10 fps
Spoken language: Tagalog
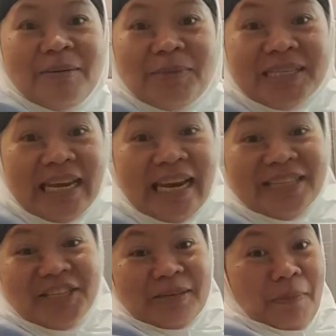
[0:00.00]

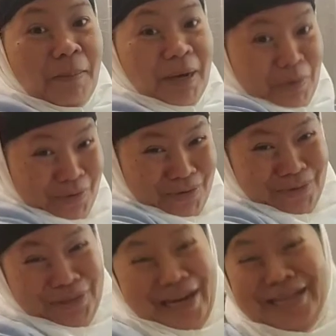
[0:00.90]
maselan siya sa
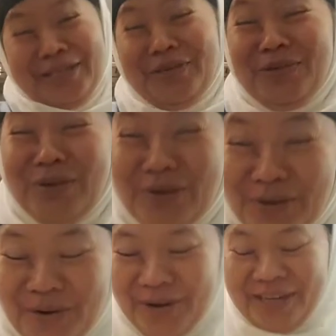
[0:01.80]
pabango. Thank you,
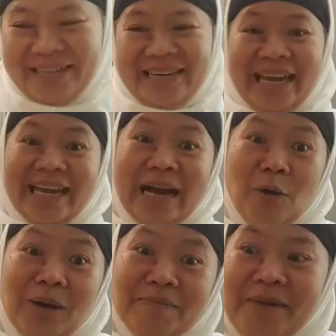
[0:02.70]
Lord. Ikaw
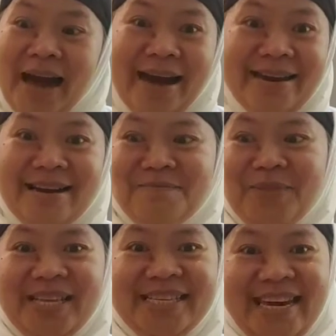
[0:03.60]
magbiyahe ng
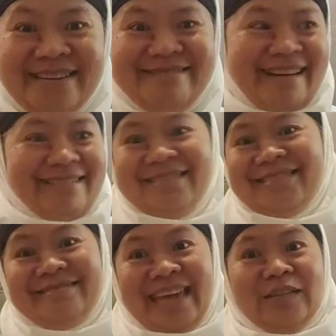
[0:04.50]
Pajeda.
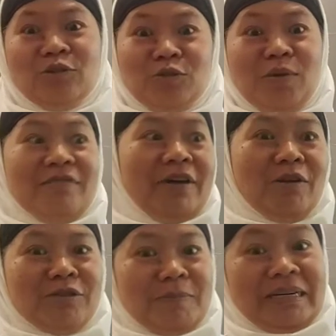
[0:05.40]
10 to 12
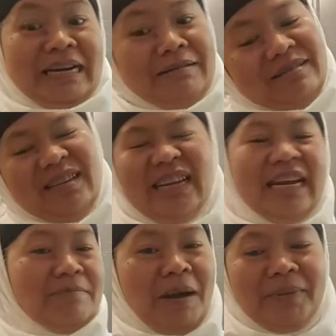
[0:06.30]
hours pag nag, hindi
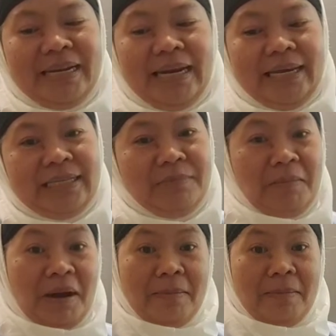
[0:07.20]
nagmamadali kasi may
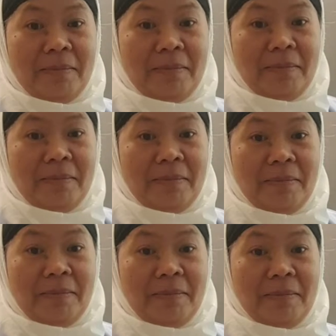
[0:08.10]
mga bata.
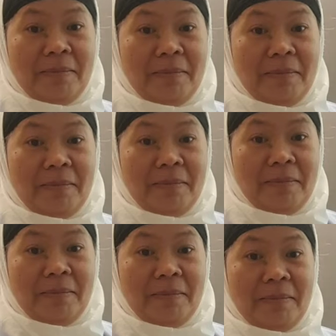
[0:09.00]
Ay,
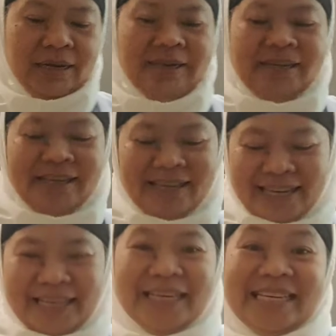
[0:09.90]
wala na.
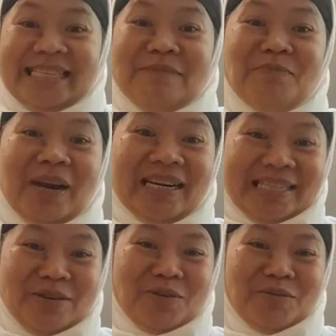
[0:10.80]
Simple lang na
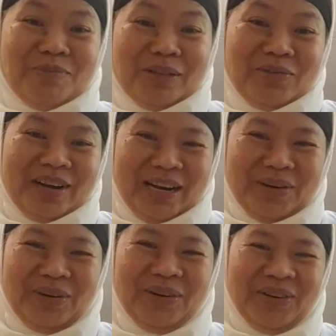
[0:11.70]
siguro ang bituka
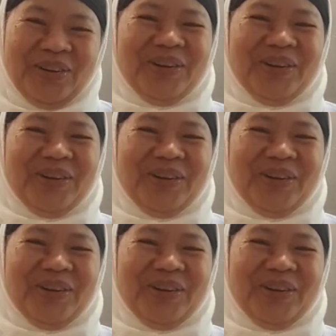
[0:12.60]
ko.